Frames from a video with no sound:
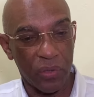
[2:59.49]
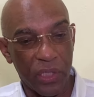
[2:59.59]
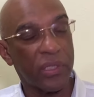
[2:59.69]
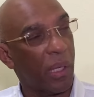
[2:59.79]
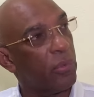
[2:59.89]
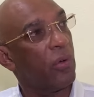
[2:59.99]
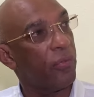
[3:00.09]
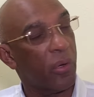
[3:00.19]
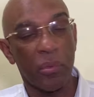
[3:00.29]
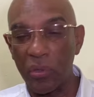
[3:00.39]
Ellos están muy
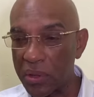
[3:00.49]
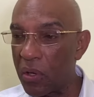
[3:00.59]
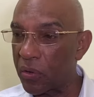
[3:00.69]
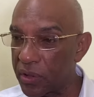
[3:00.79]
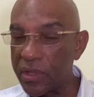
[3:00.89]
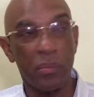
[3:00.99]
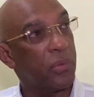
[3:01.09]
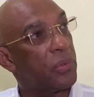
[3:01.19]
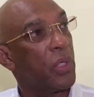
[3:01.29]
conformes con el trabajo que hicimos,